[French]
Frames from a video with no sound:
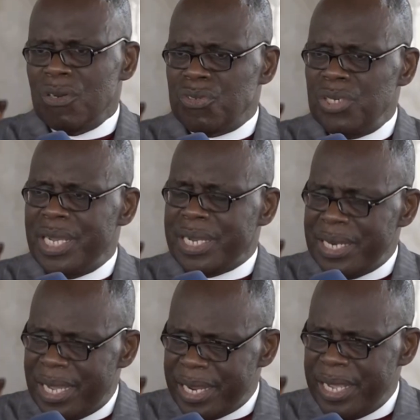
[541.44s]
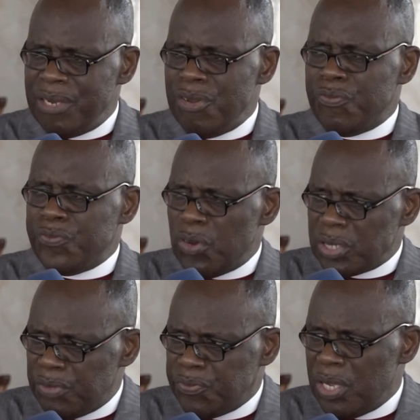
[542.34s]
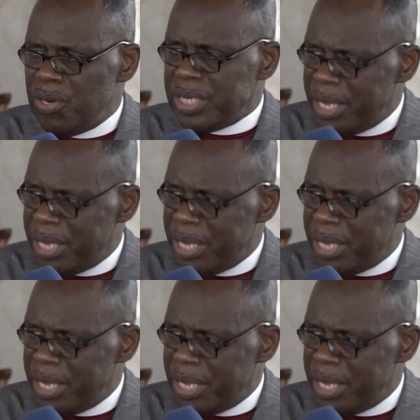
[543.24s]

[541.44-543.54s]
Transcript: continue d'éclairer, de fortifier le